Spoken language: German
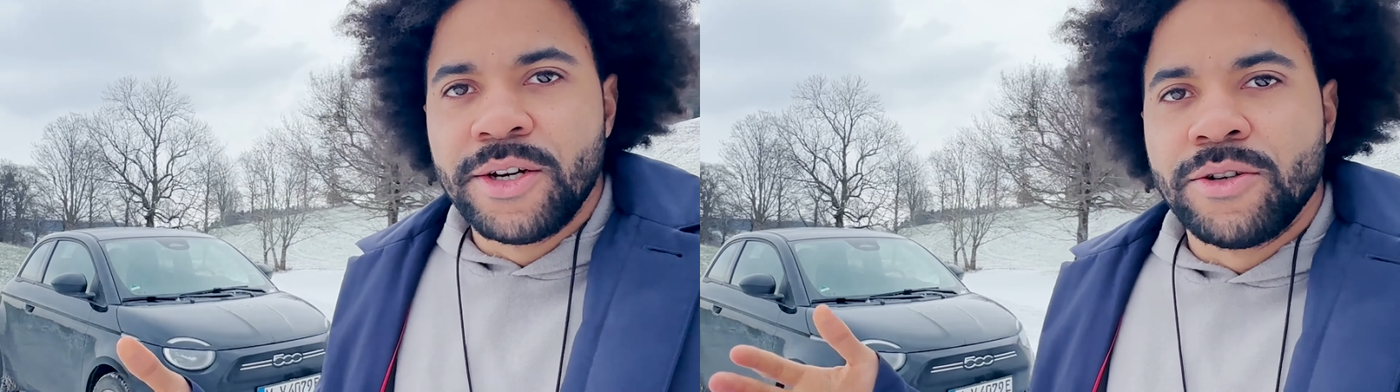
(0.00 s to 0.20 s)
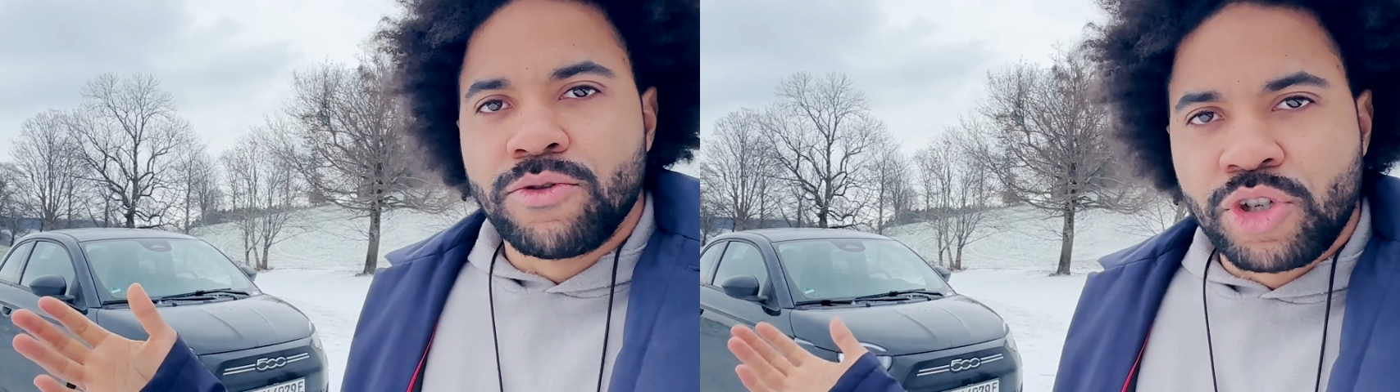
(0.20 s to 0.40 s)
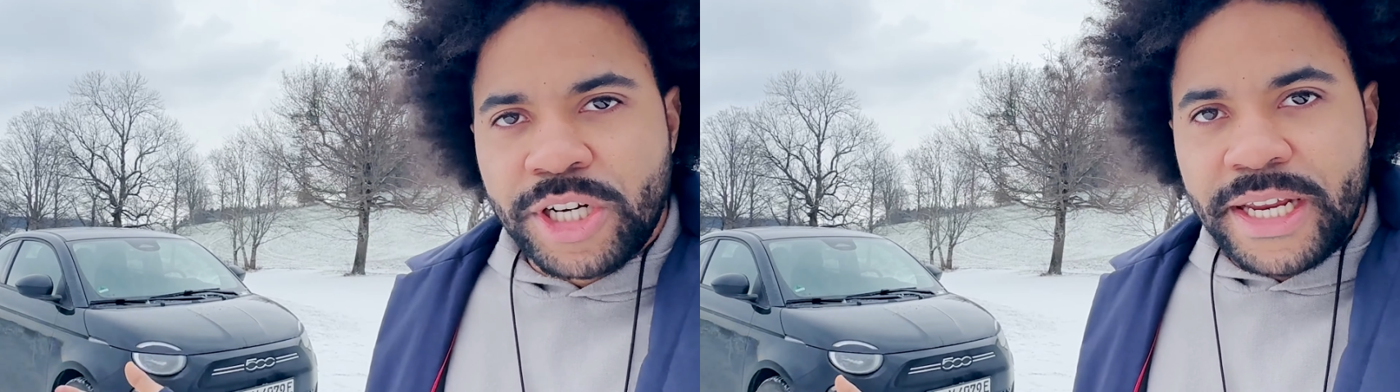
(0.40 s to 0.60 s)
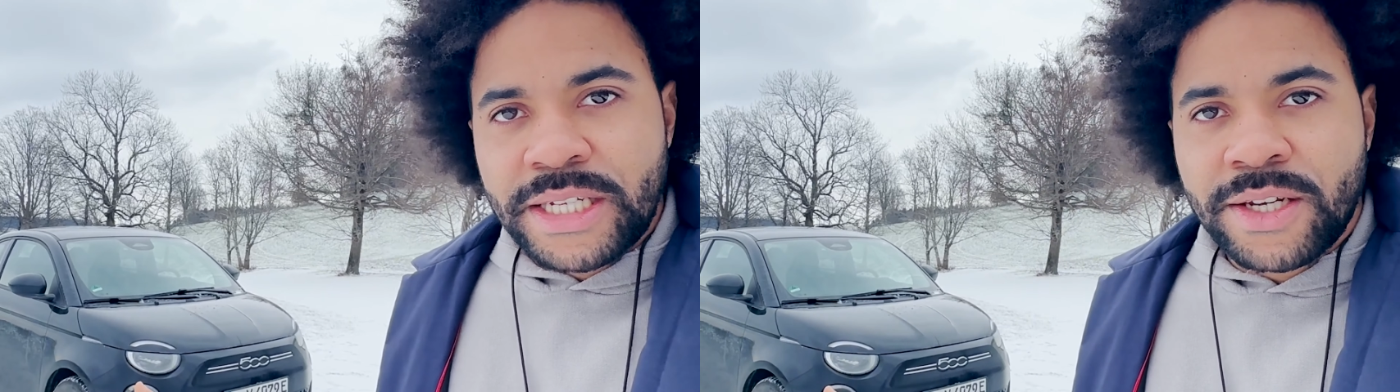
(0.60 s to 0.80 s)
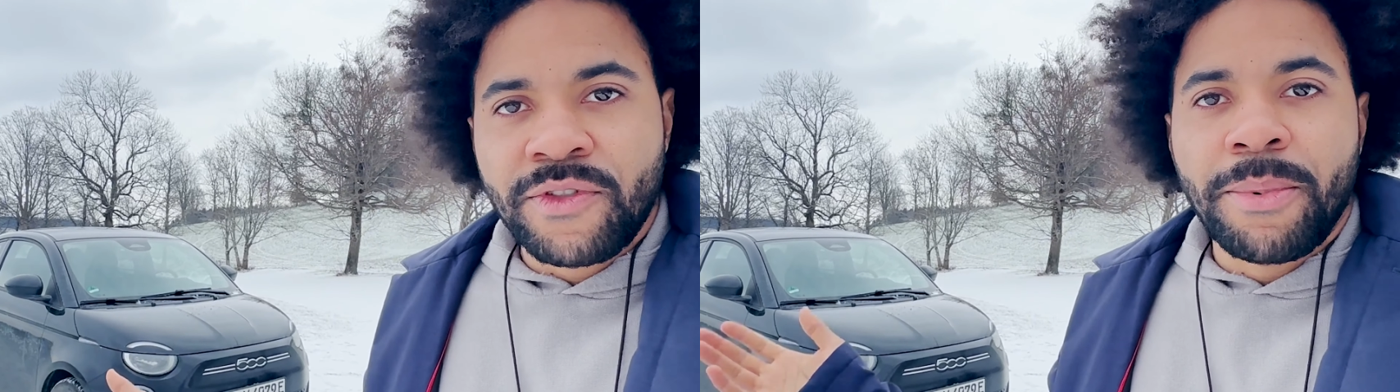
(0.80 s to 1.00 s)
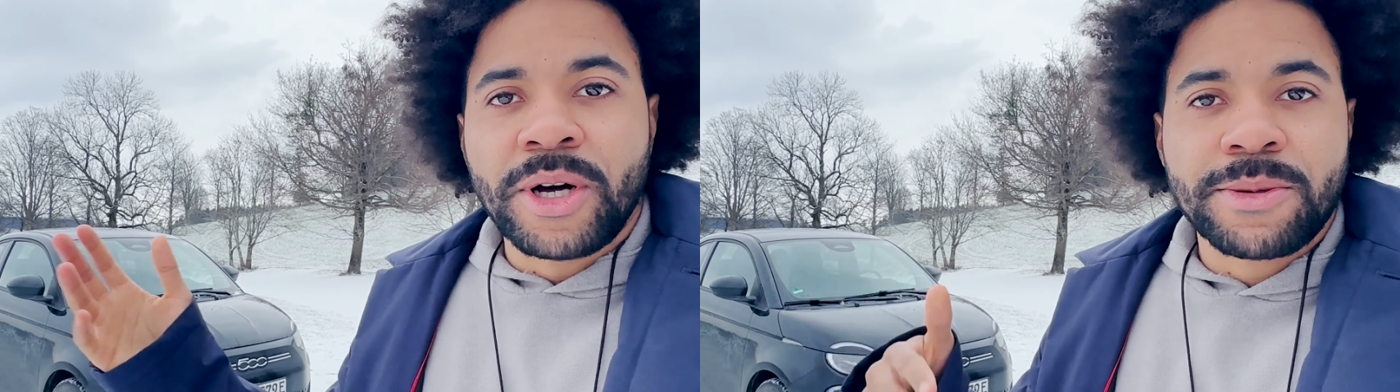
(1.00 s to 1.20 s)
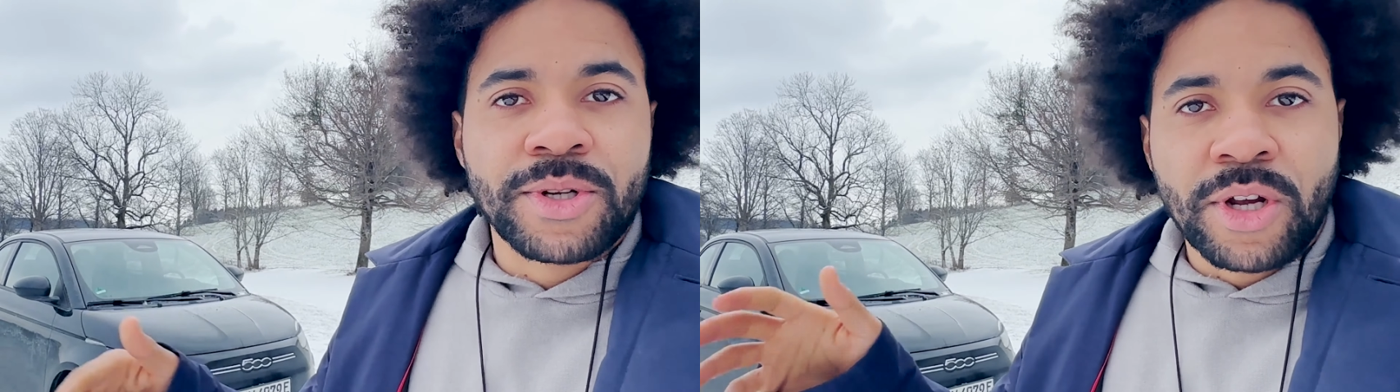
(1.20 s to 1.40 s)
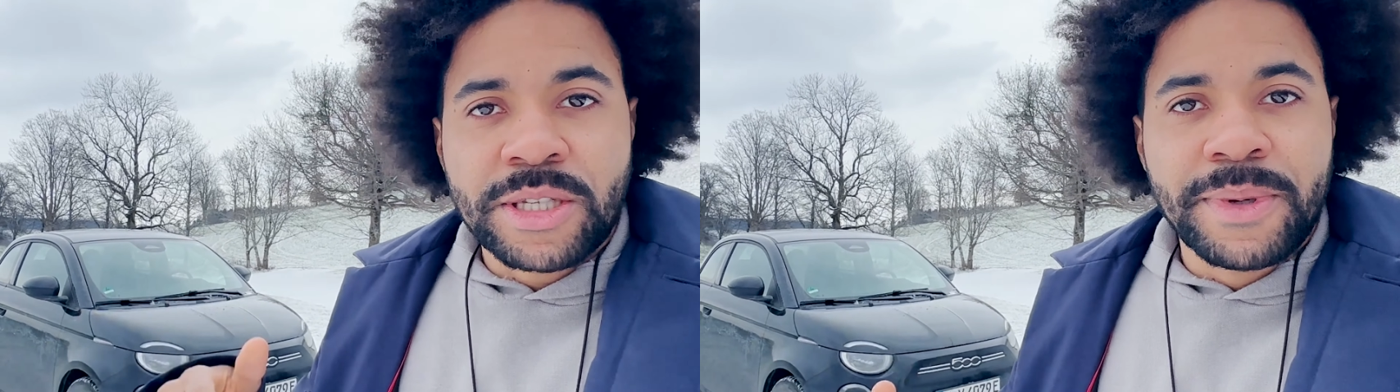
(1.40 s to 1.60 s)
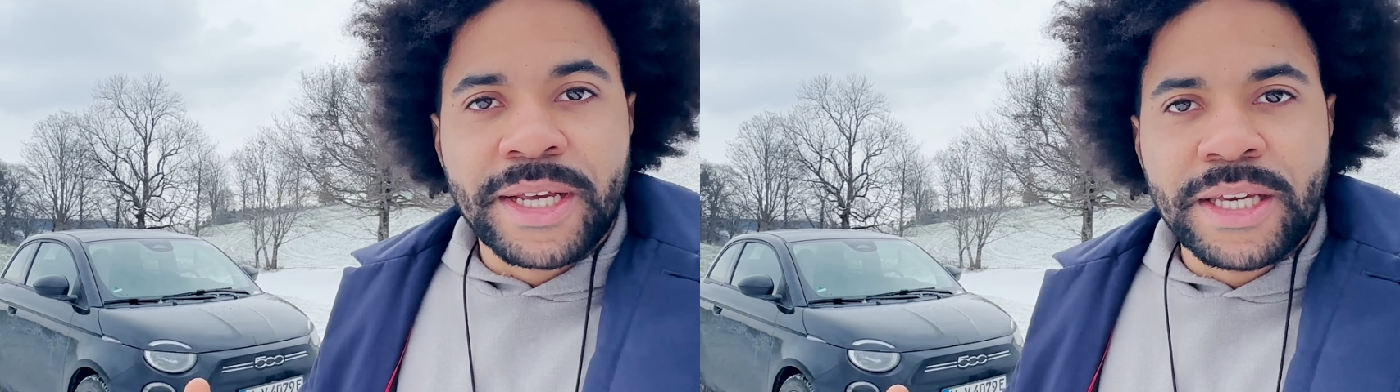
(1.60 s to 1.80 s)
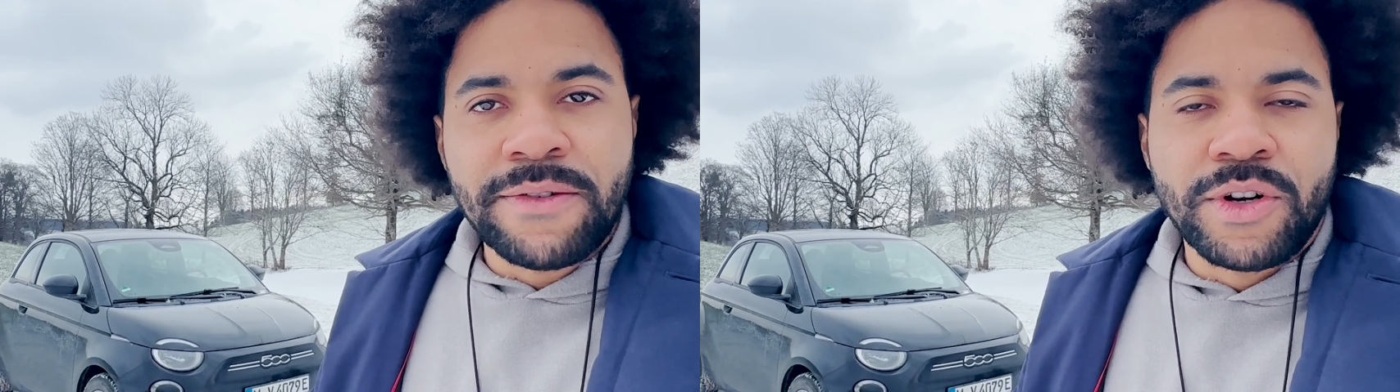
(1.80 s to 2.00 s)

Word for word: du stehst, verbrauchst aber trotzdem Energie,